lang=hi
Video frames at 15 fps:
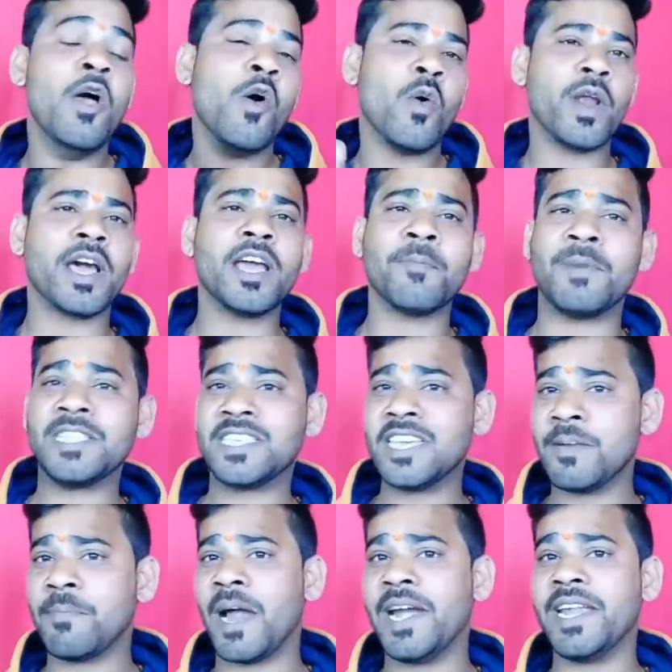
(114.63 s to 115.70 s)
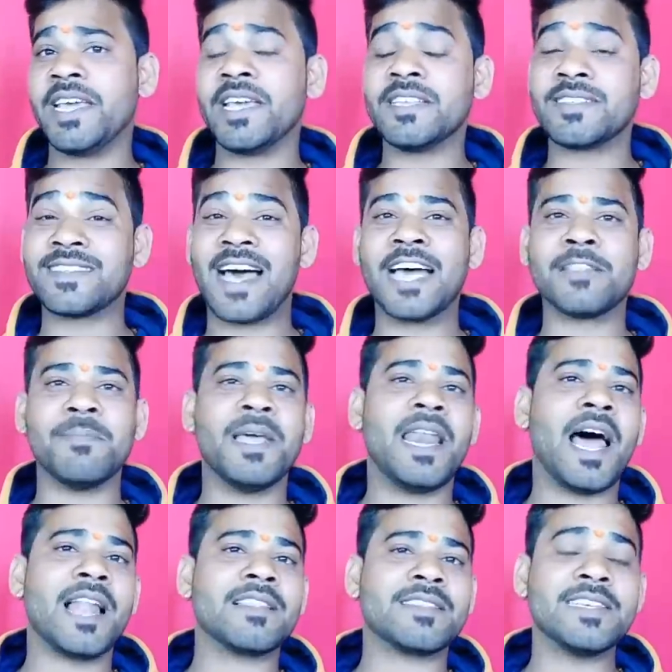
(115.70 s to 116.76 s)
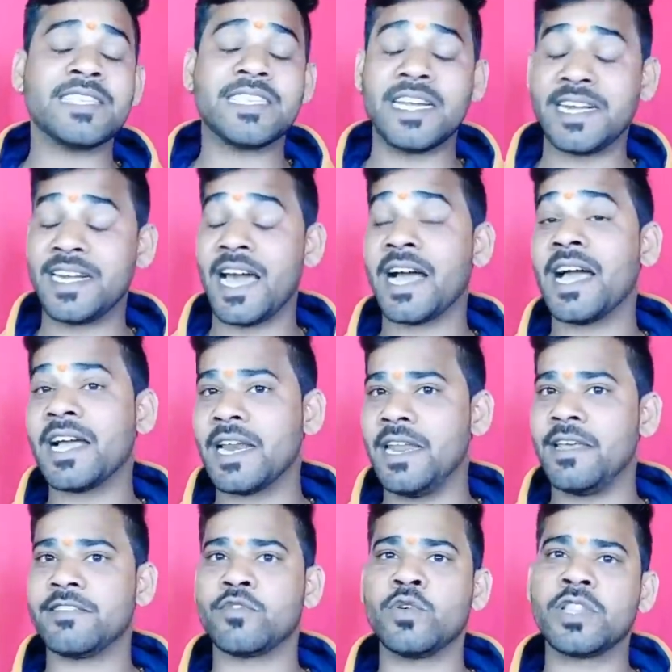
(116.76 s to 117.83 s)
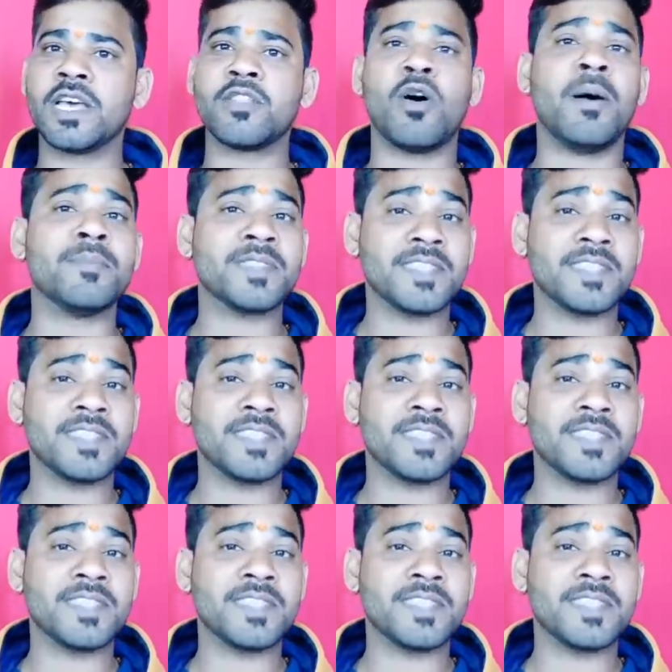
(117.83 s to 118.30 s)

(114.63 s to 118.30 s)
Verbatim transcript: और अगर बच्चन पांडे के साथ में लाल सिंह चड्डा का क्लेश होता तो हम